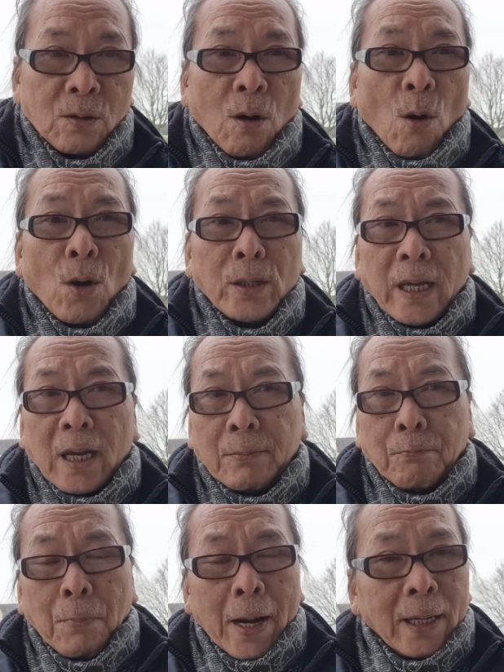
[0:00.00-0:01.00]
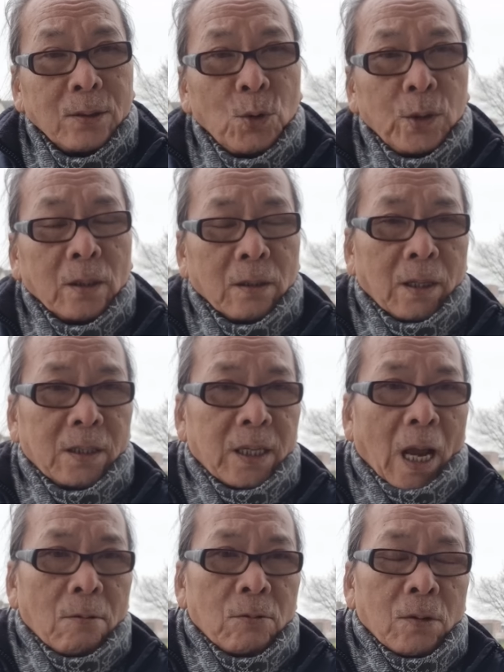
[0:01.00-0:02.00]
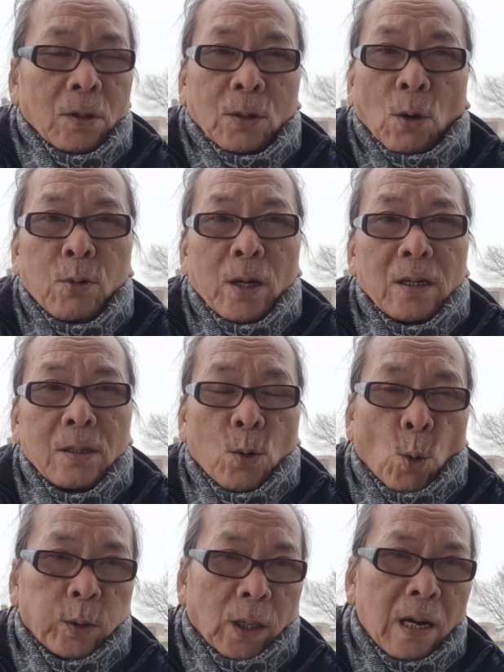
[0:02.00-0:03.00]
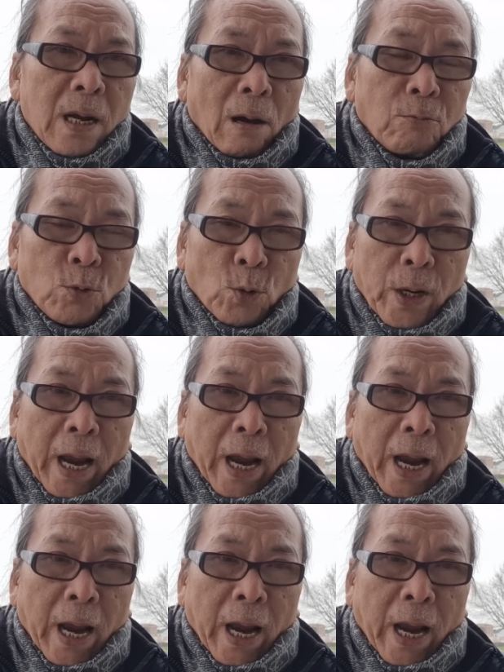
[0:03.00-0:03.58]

Còn về Belarus thì sao? Cũng như cuộc tấn công của